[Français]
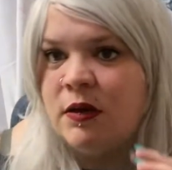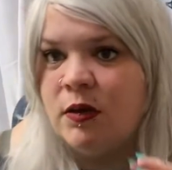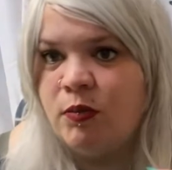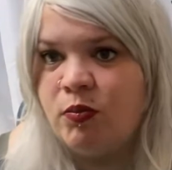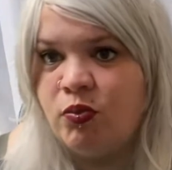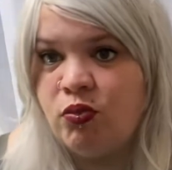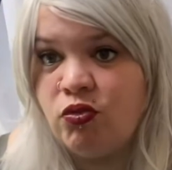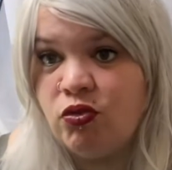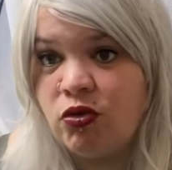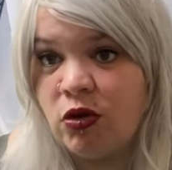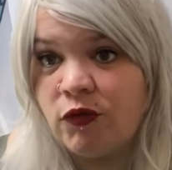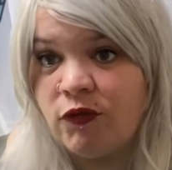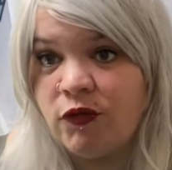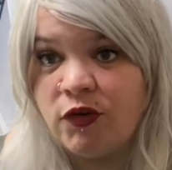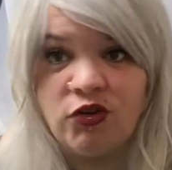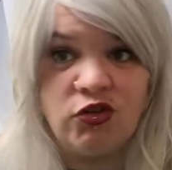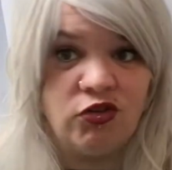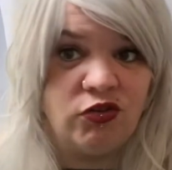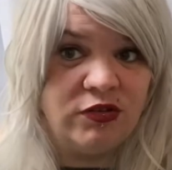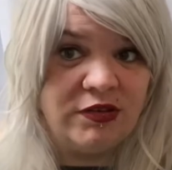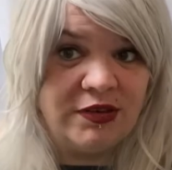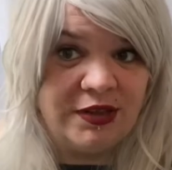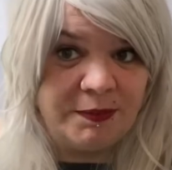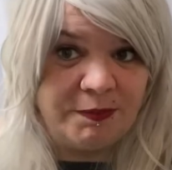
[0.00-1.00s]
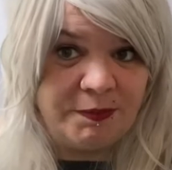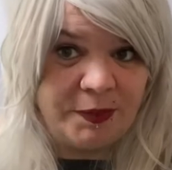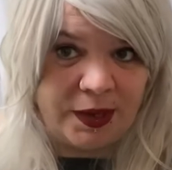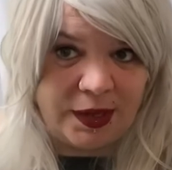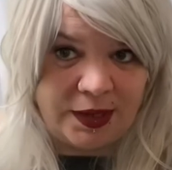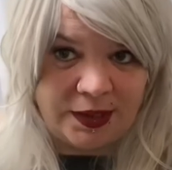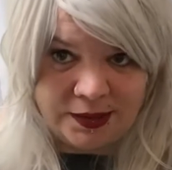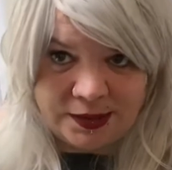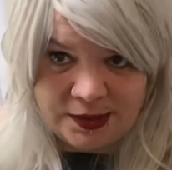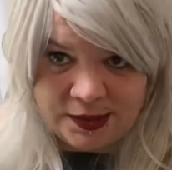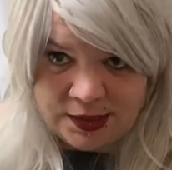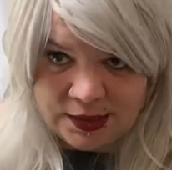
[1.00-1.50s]
plusieurs fois Je ne sais pas.
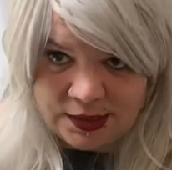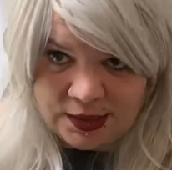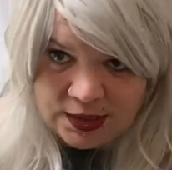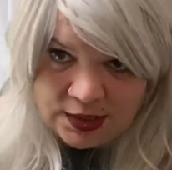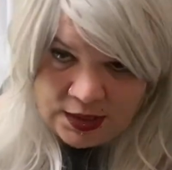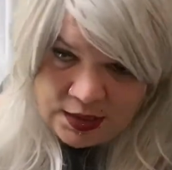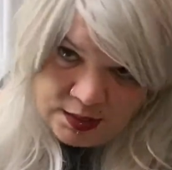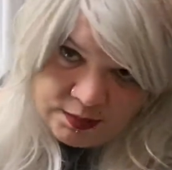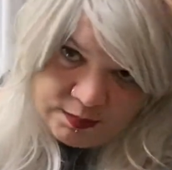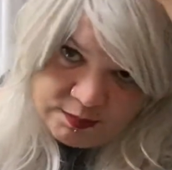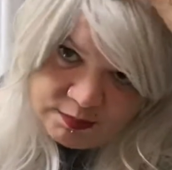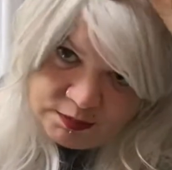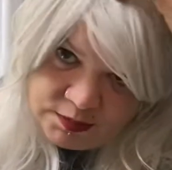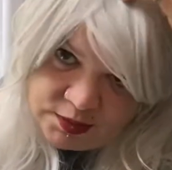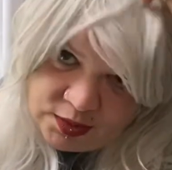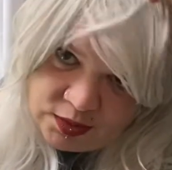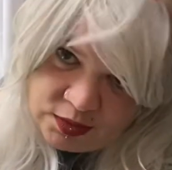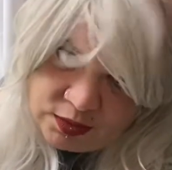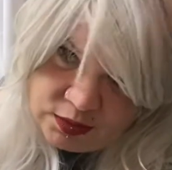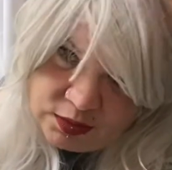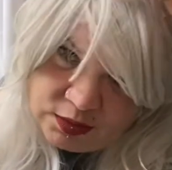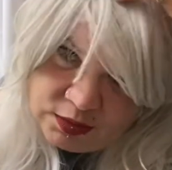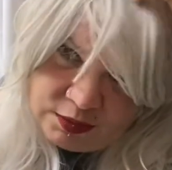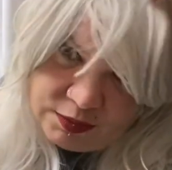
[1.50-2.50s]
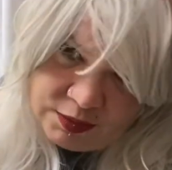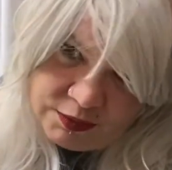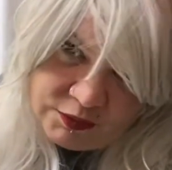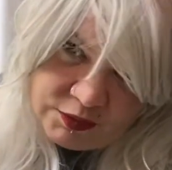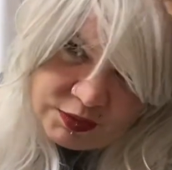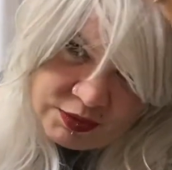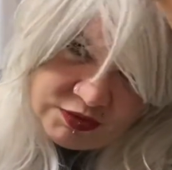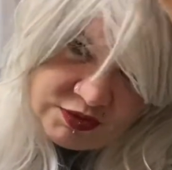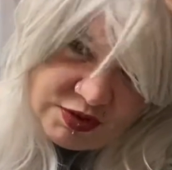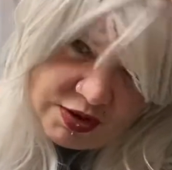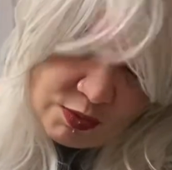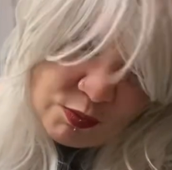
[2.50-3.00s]
Mais euh, il faudrait
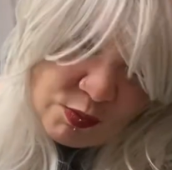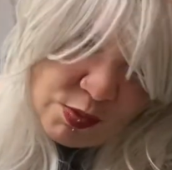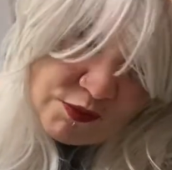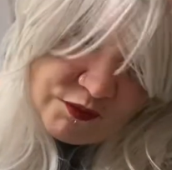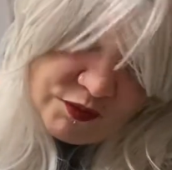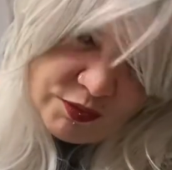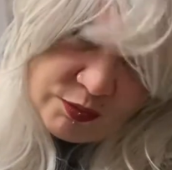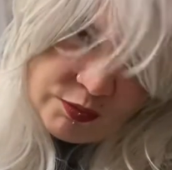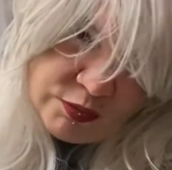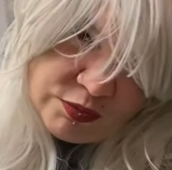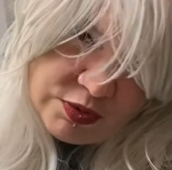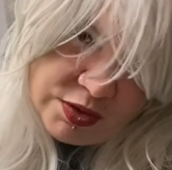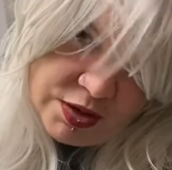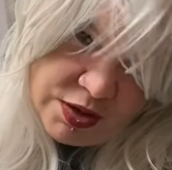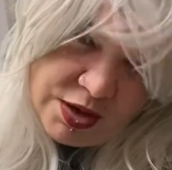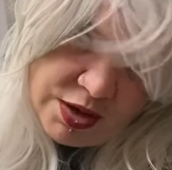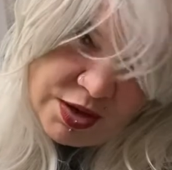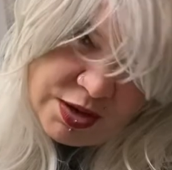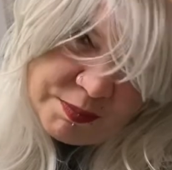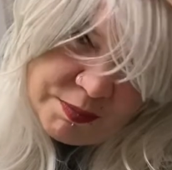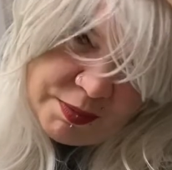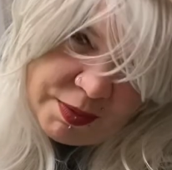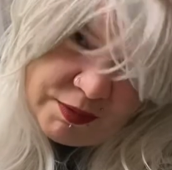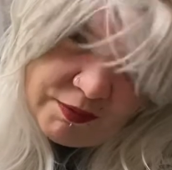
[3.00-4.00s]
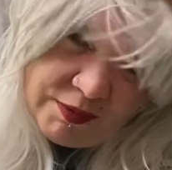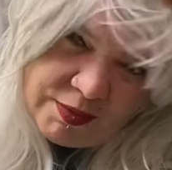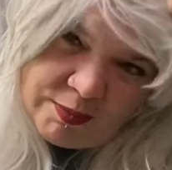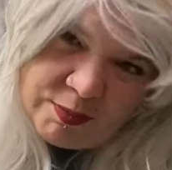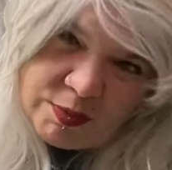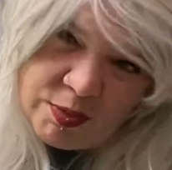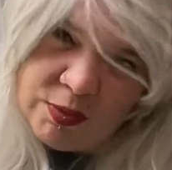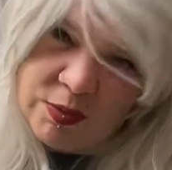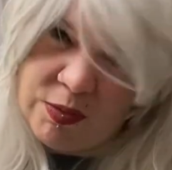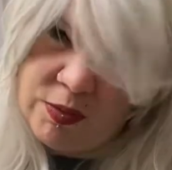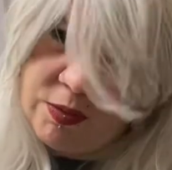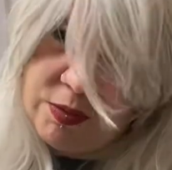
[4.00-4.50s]
que je la coiffe et tout. Celle-là, elle part
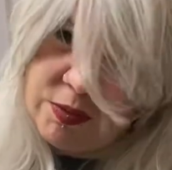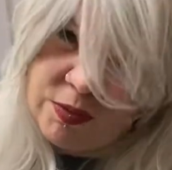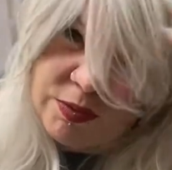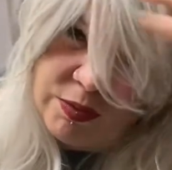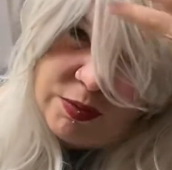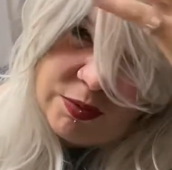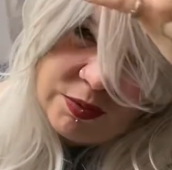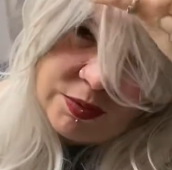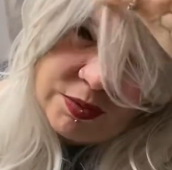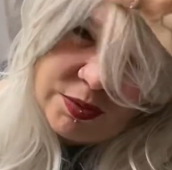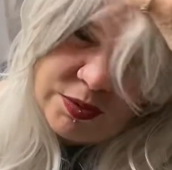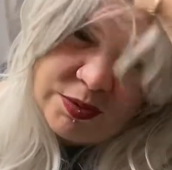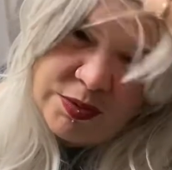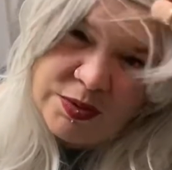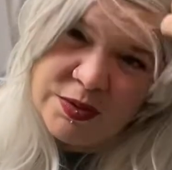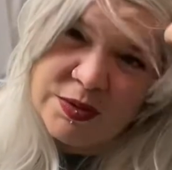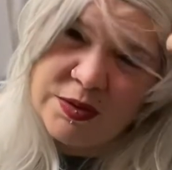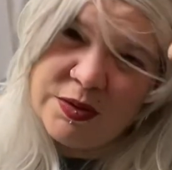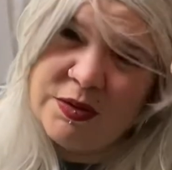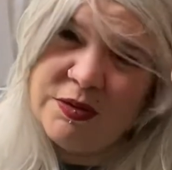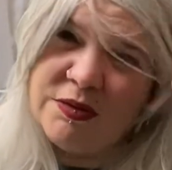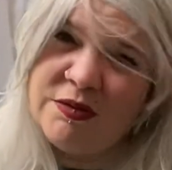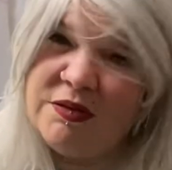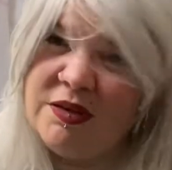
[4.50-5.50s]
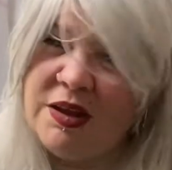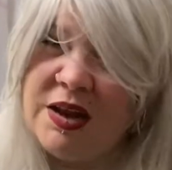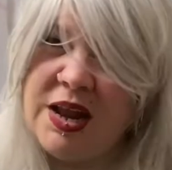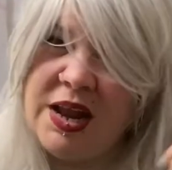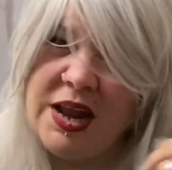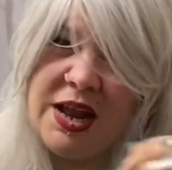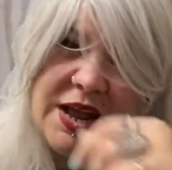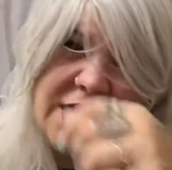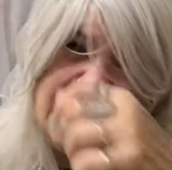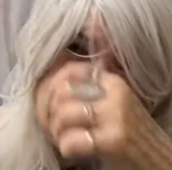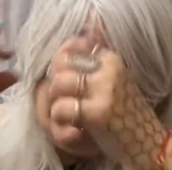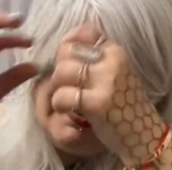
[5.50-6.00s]
vraiment...
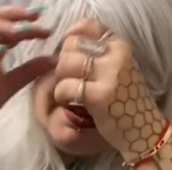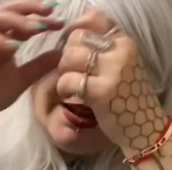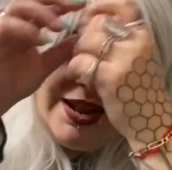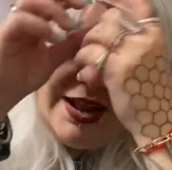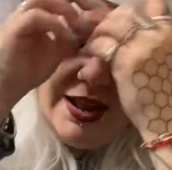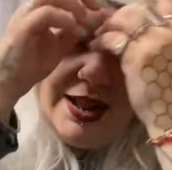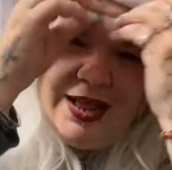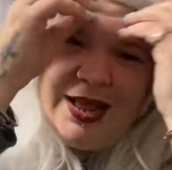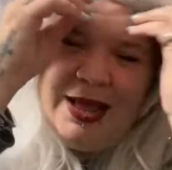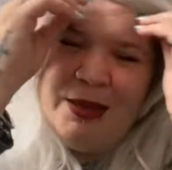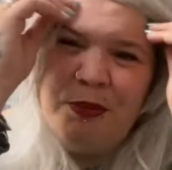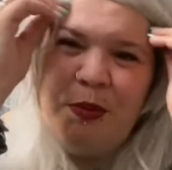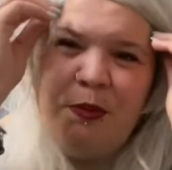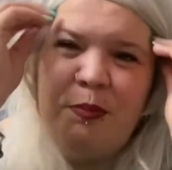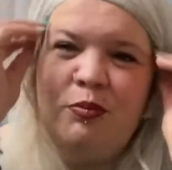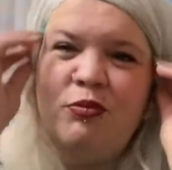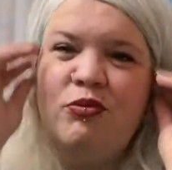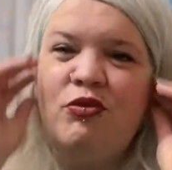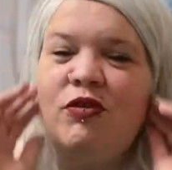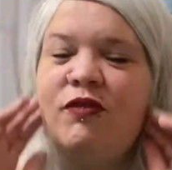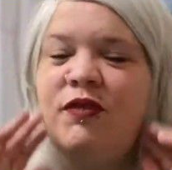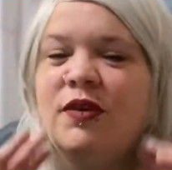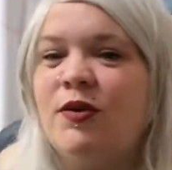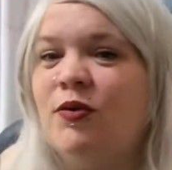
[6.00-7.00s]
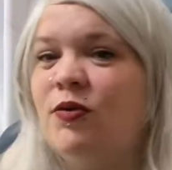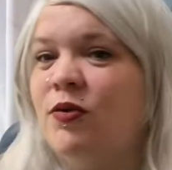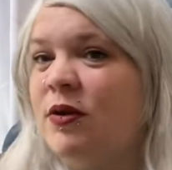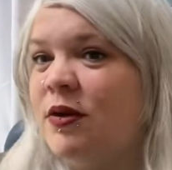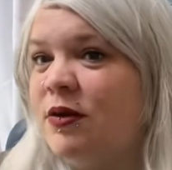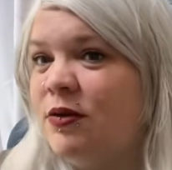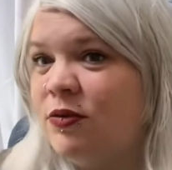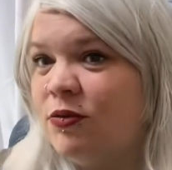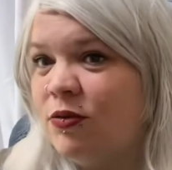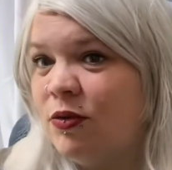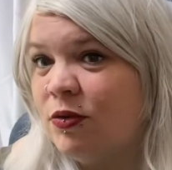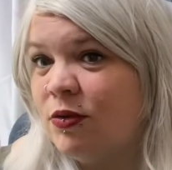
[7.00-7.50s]
Celle-là, elle a un peu plus de vécu que les
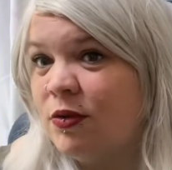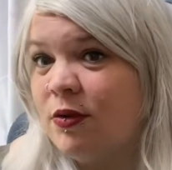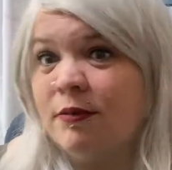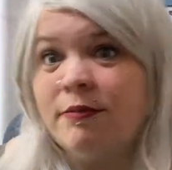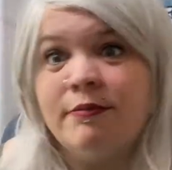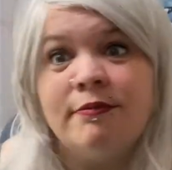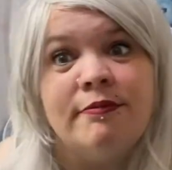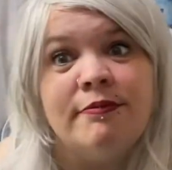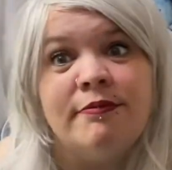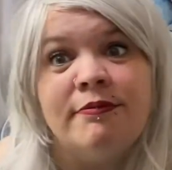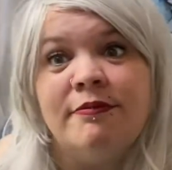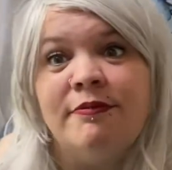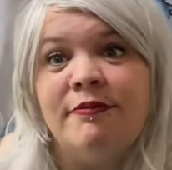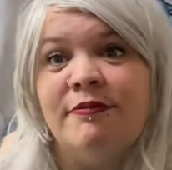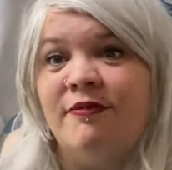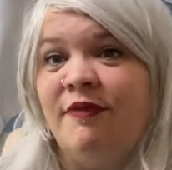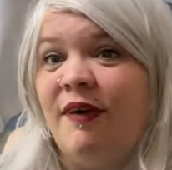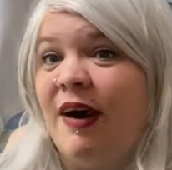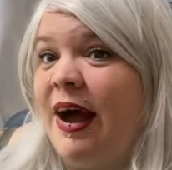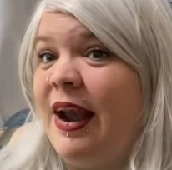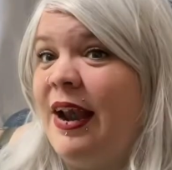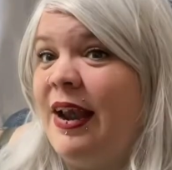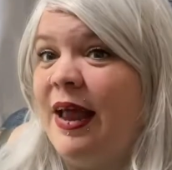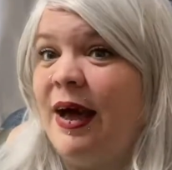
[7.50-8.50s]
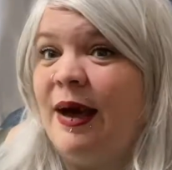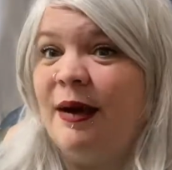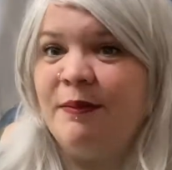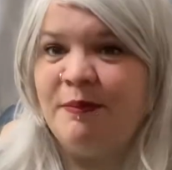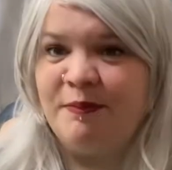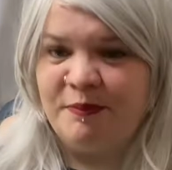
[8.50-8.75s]
deux autres. Voilà.